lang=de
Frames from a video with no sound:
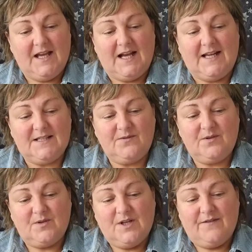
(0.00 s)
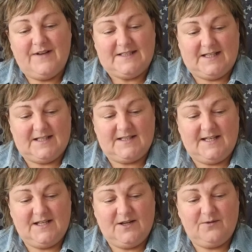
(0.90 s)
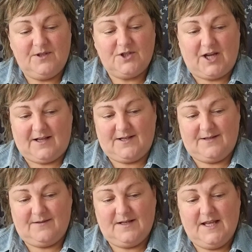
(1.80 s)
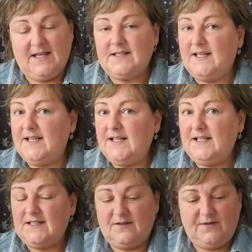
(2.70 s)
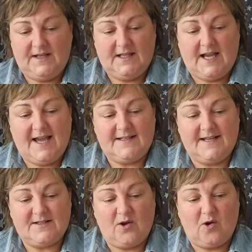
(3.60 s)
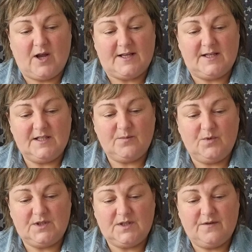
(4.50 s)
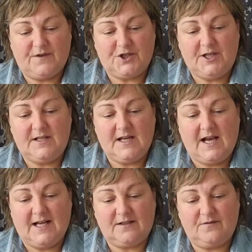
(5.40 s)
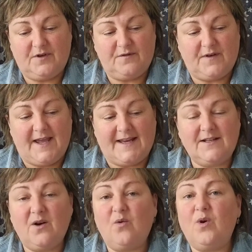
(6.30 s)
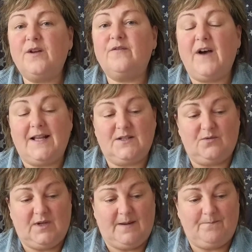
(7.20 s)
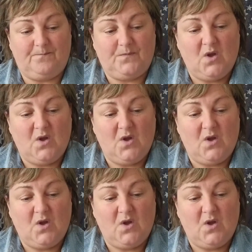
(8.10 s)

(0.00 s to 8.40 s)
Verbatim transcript: Also, was sind Sinne und Chakren? Sinne sind Fähigkeiten des Organismus, verschiedene Arten von Veränderungen wahrzunehmen.